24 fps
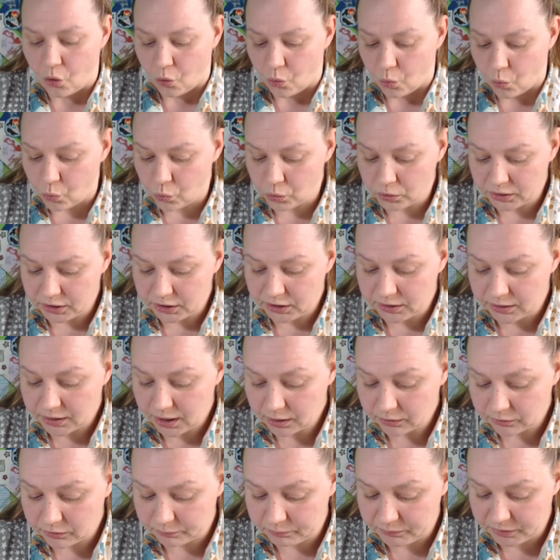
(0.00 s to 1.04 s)
Und ich
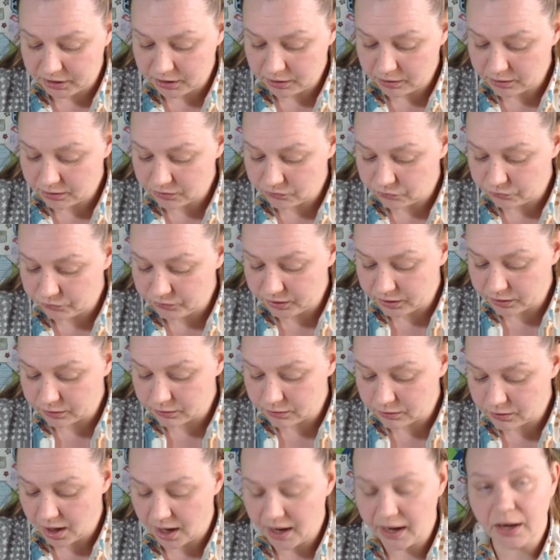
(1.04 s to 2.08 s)
dachte mir, das
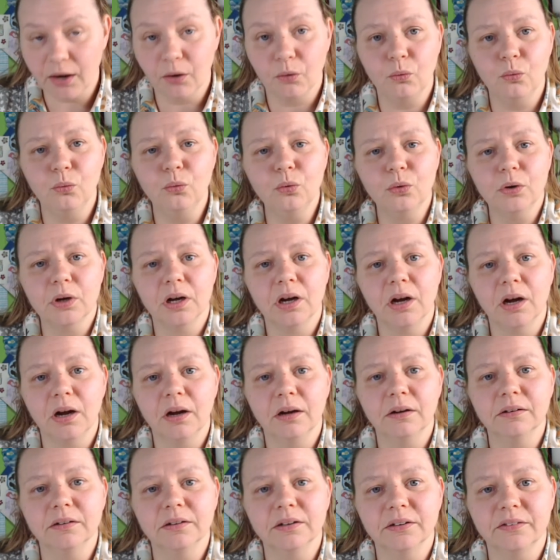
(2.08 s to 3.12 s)
wäre ein
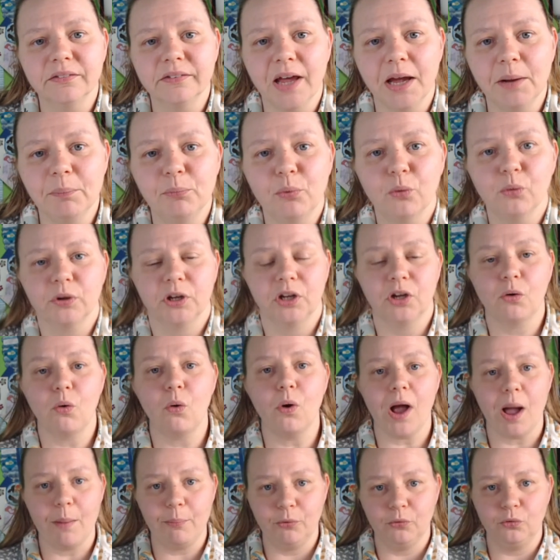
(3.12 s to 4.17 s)
guter äh, Zeitpunkt. Ich
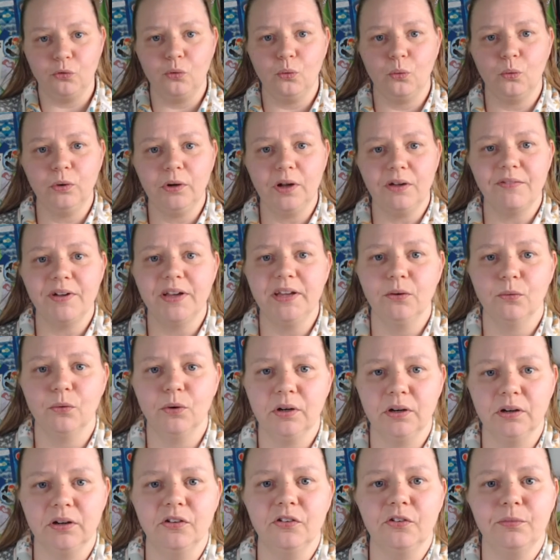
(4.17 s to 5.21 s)
gucke ab und zu runter, weil hier
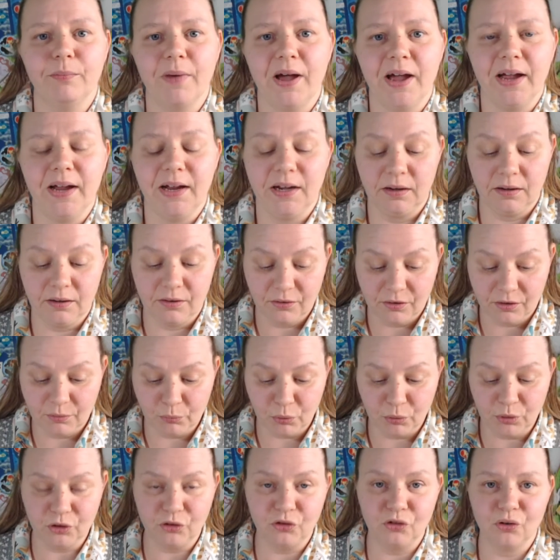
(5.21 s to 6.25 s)
unten ist mein äh,
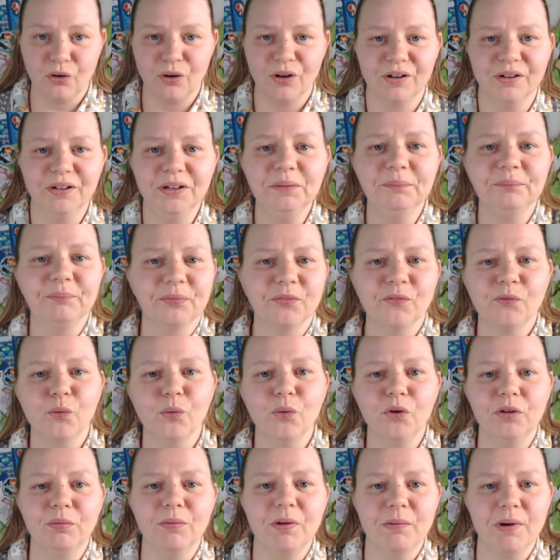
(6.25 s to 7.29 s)
Bullet Journal,
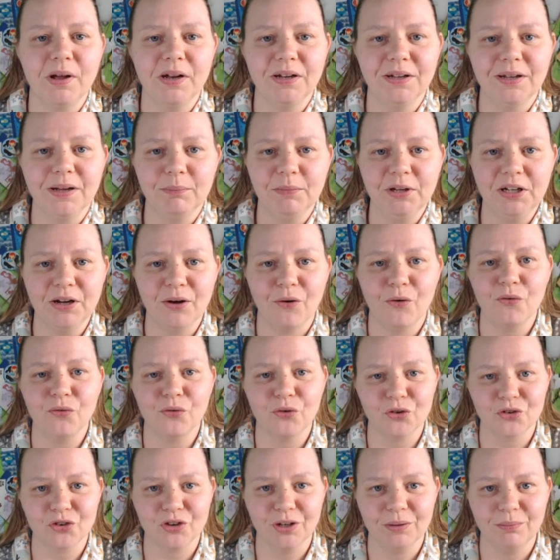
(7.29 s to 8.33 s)
wo ich mir meine Termine
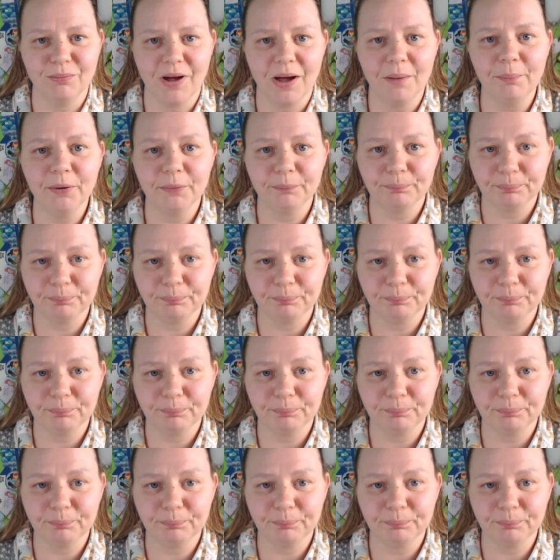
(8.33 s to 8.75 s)
aufgeschrieben habe.